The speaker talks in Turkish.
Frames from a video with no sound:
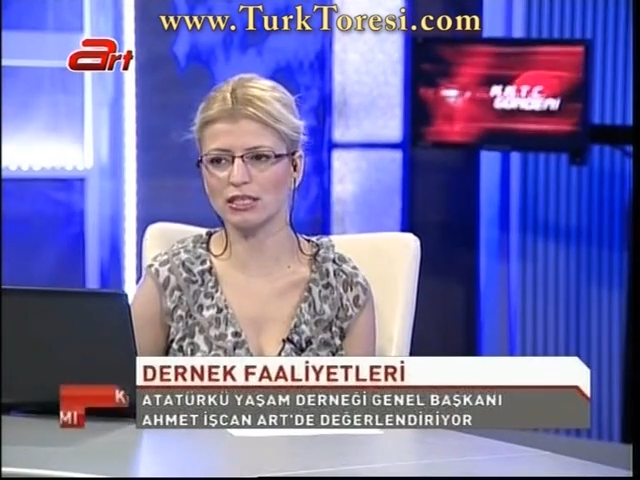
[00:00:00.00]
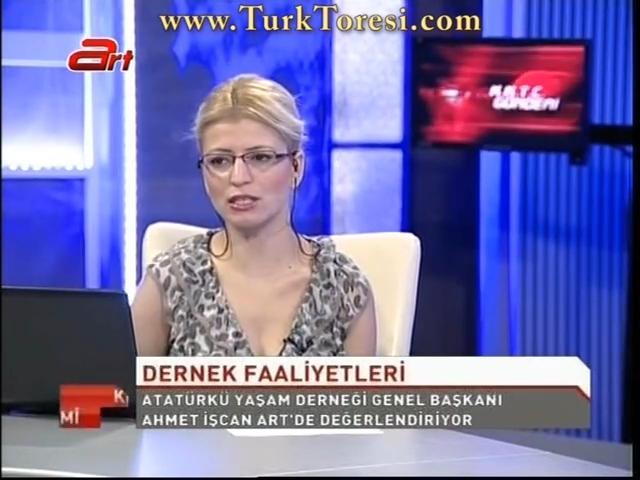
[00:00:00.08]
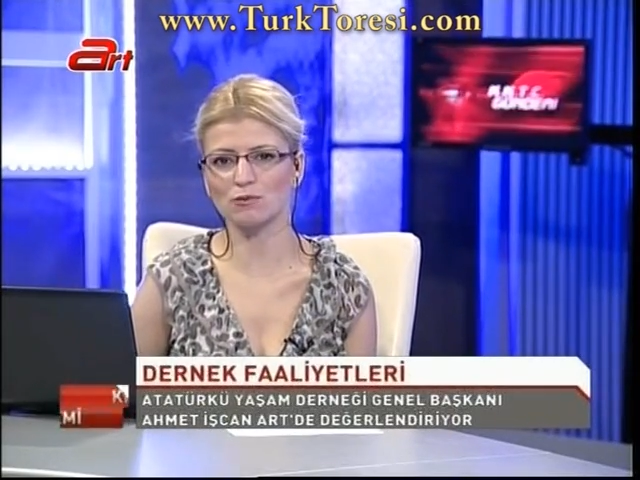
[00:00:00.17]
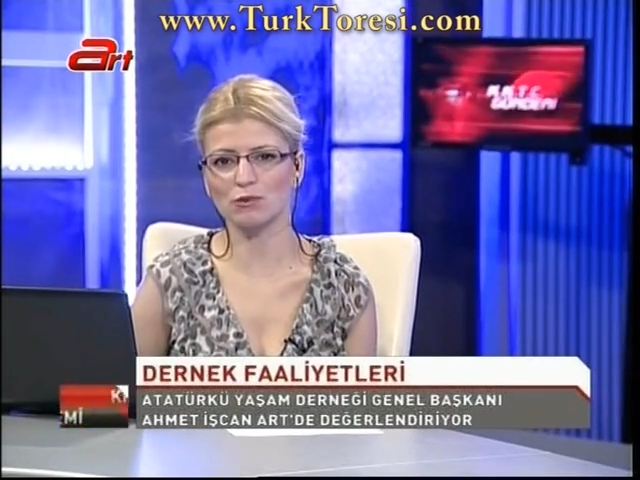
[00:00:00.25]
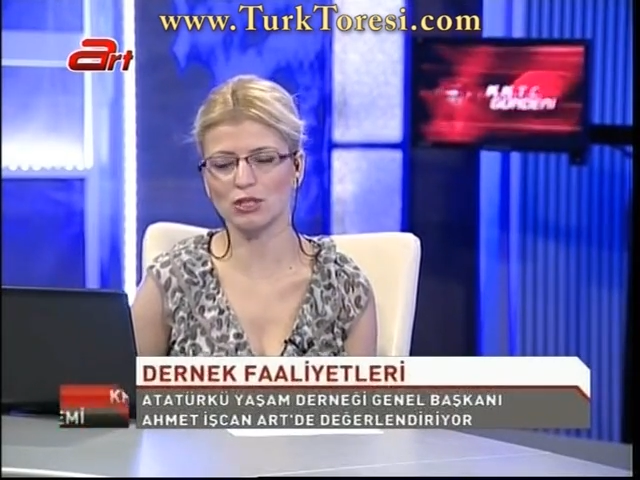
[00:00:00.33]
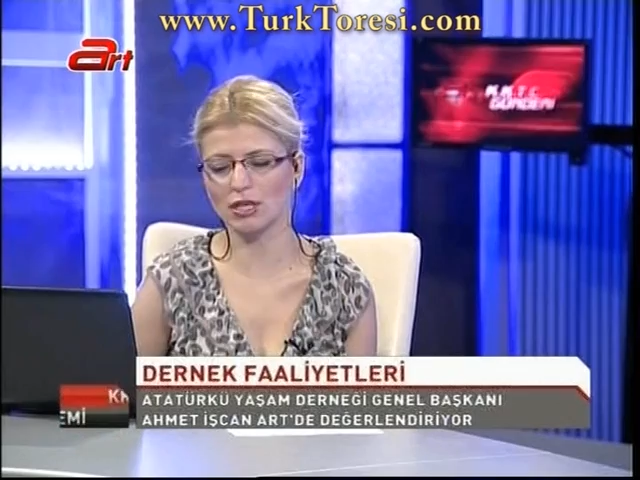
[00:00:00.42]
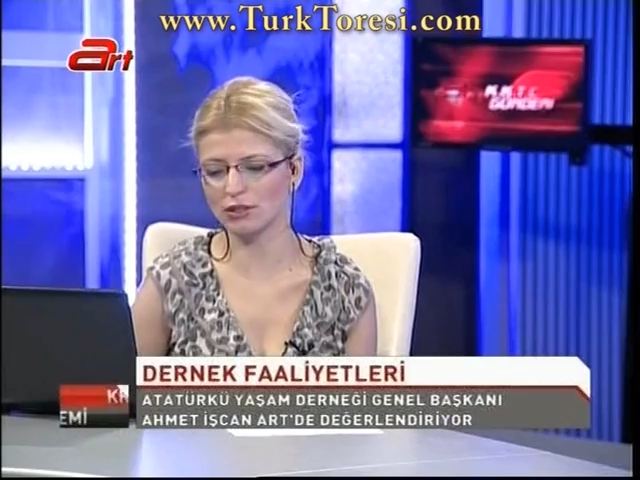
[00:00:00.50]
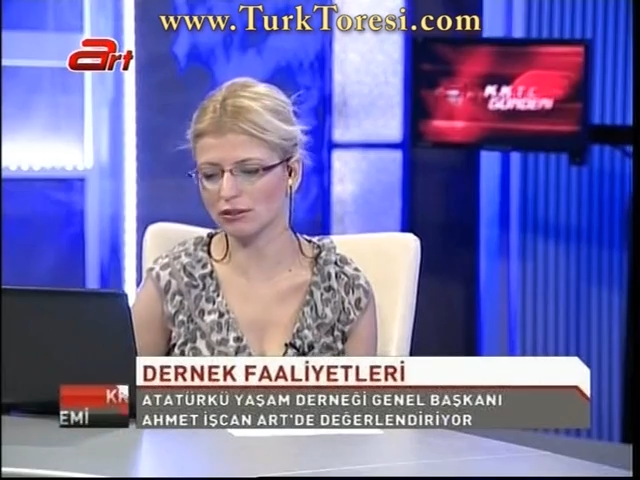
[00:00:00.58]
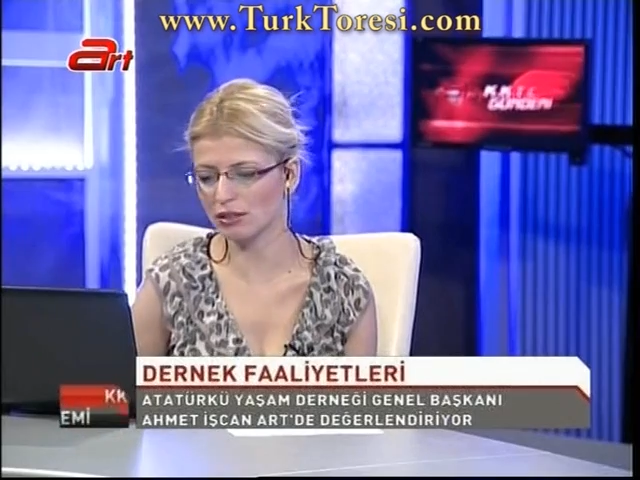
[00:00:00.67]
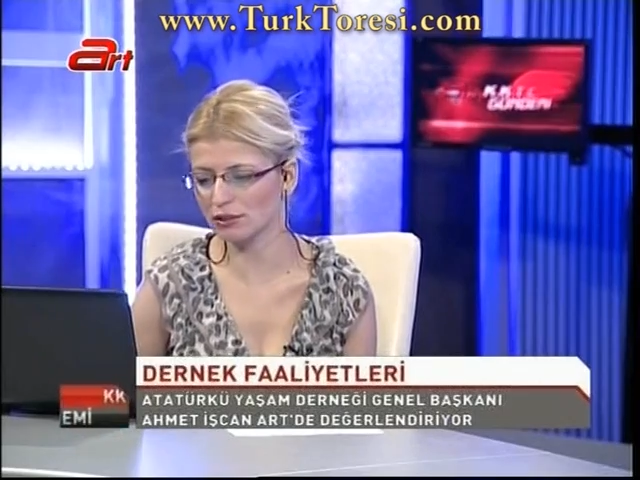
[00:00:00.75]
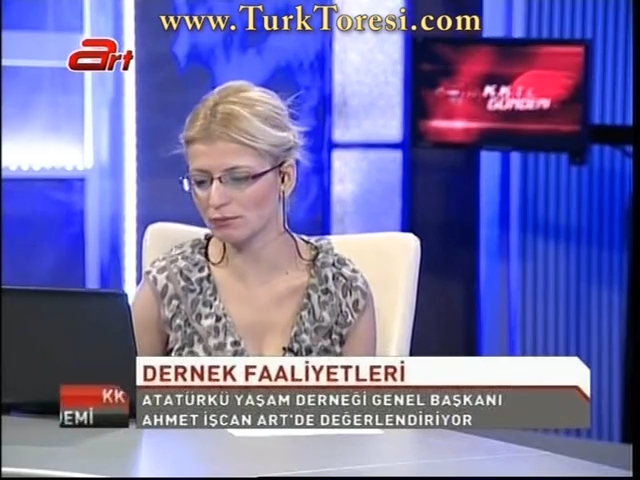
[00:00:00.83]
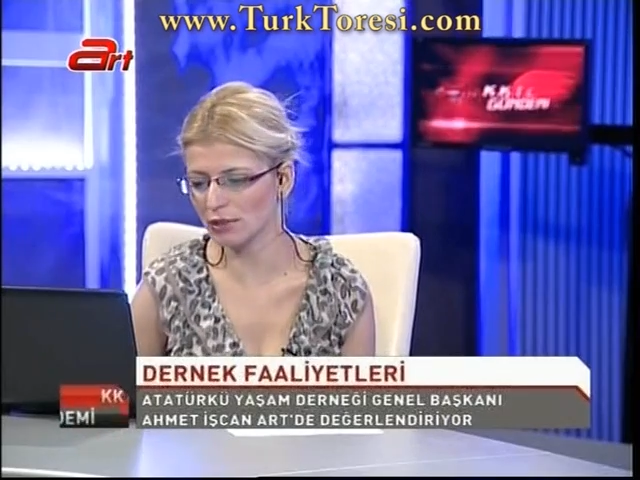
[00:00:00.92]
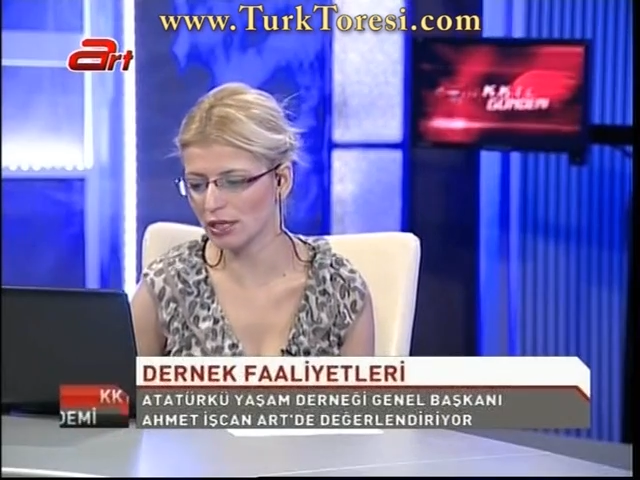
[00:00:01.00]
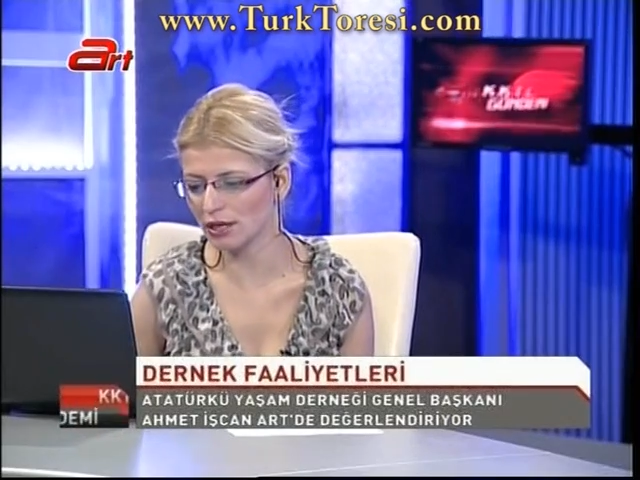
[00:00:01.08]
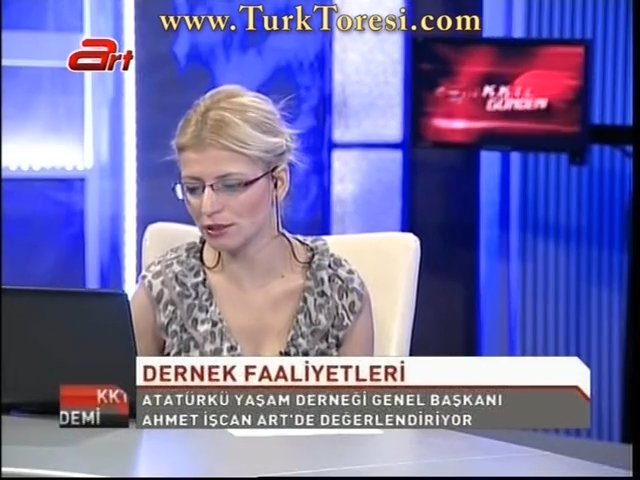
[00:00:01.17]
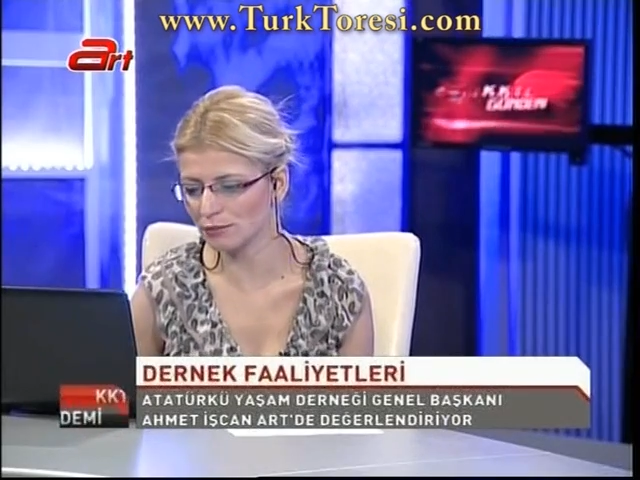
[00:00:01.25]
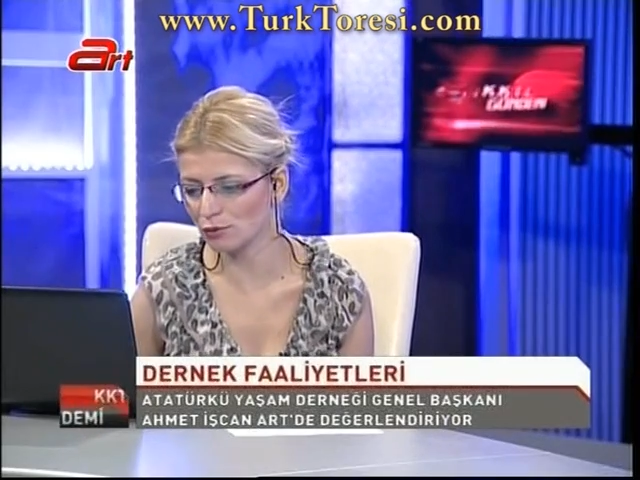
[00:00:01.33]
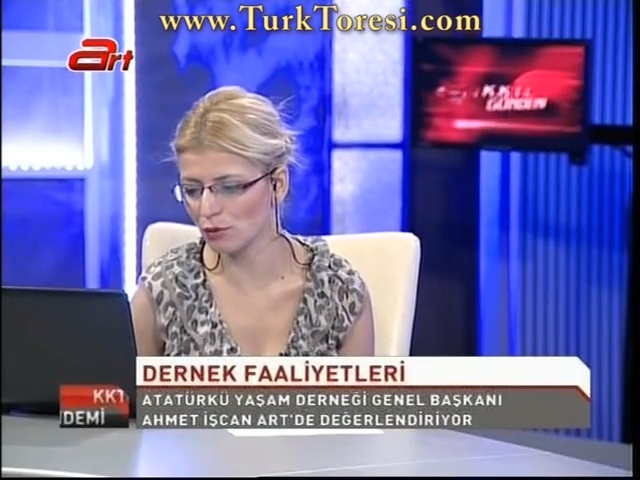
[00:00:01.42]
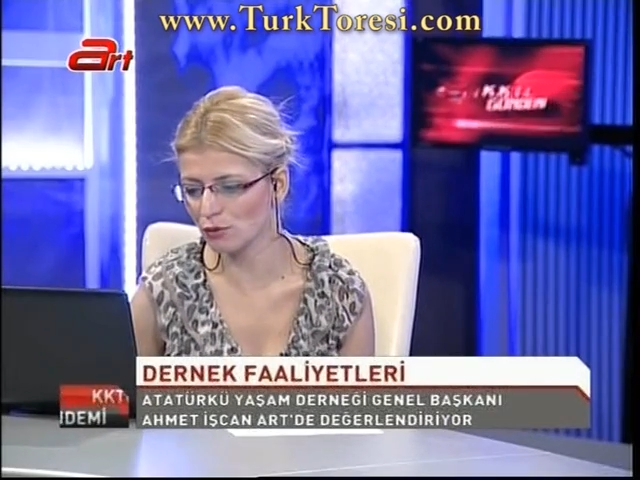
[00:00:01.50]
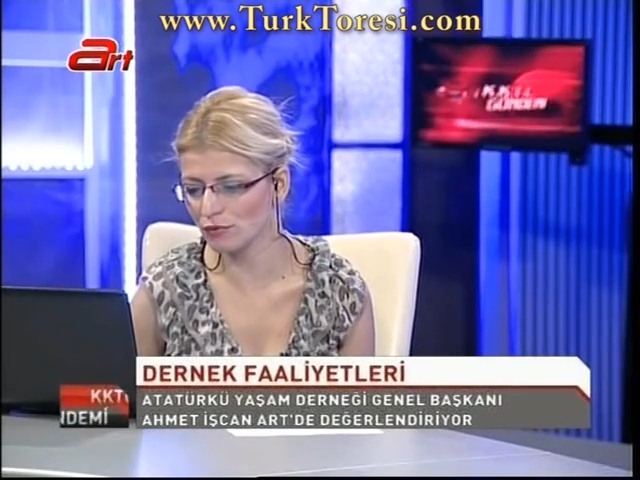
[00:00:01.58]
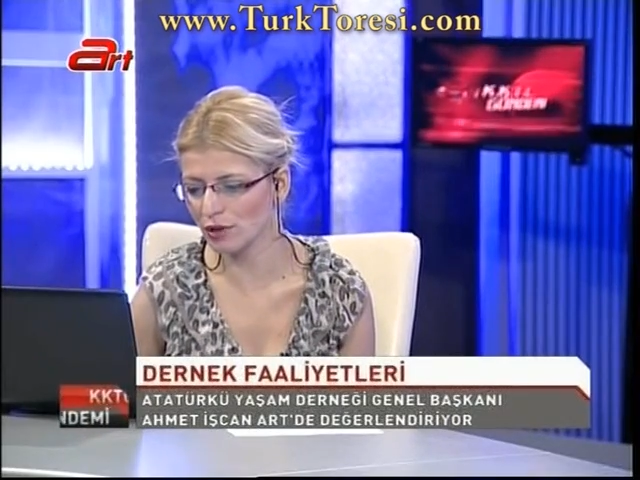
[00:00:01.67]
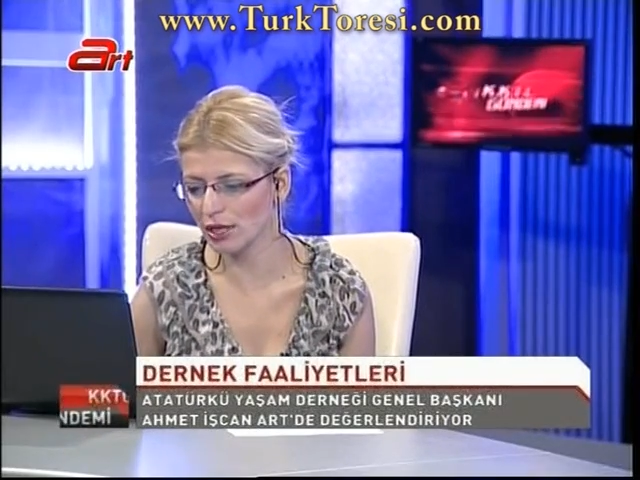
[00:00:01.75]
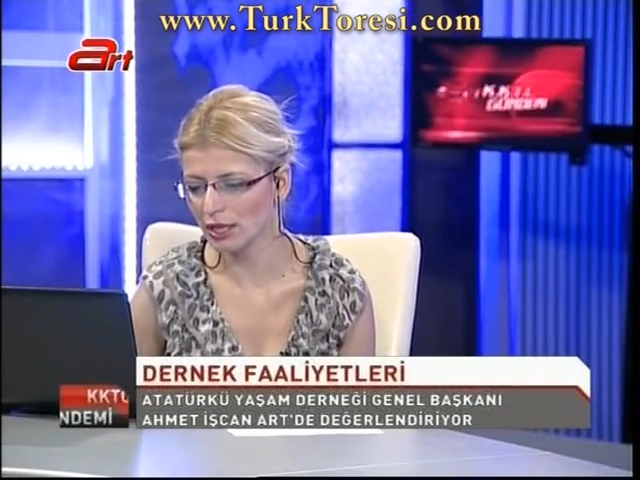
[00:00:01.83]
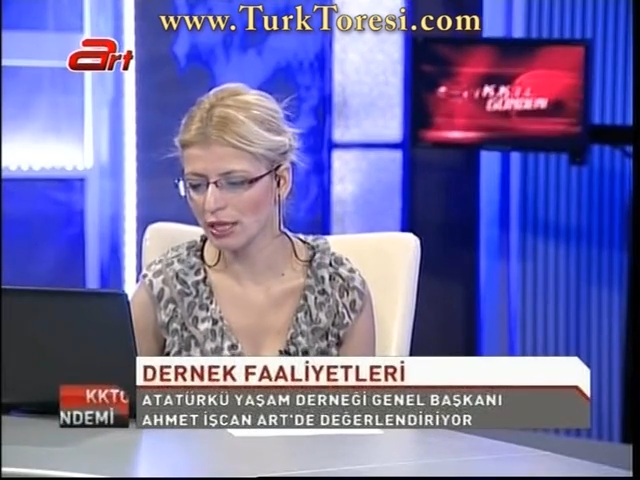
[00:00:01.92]
geçmişte hatırlatmalar yapıyor
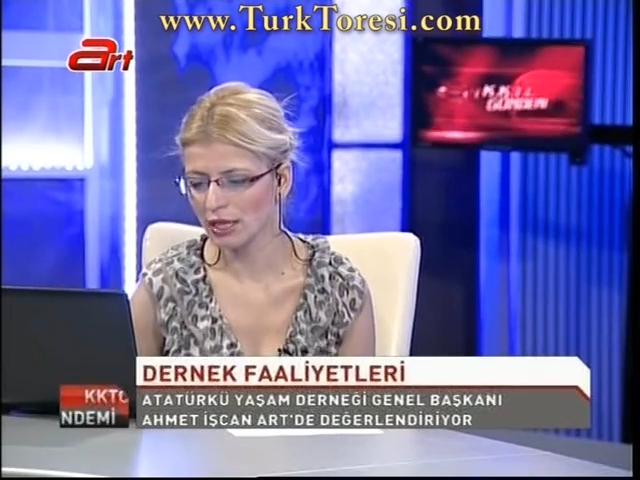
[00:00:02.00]
ve